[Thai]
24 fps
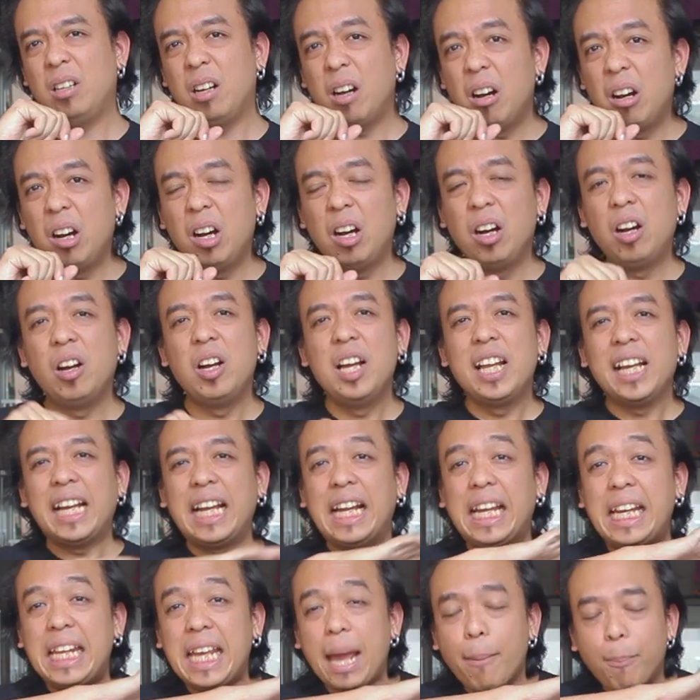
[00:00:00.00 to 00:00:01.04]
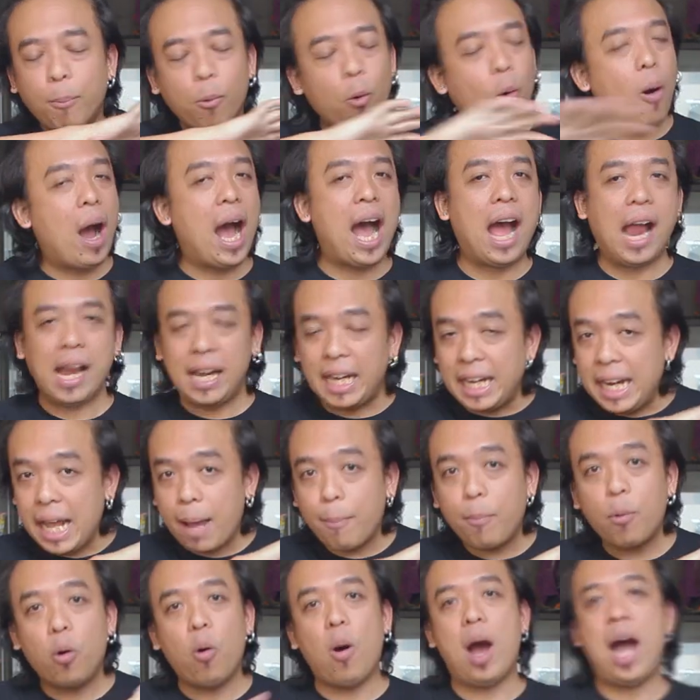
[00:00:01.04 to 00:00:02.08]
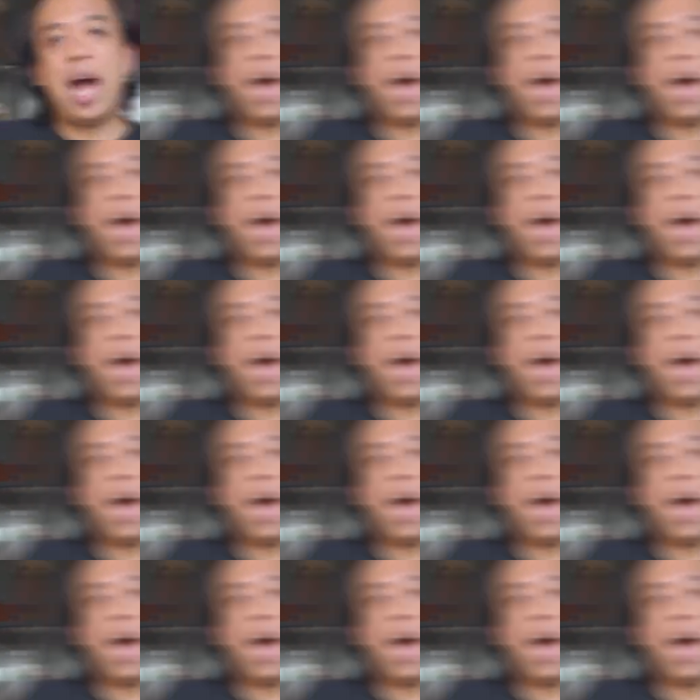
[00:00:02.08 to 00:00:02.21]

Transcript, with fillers: เออเนียบกว่าเนียบกว่า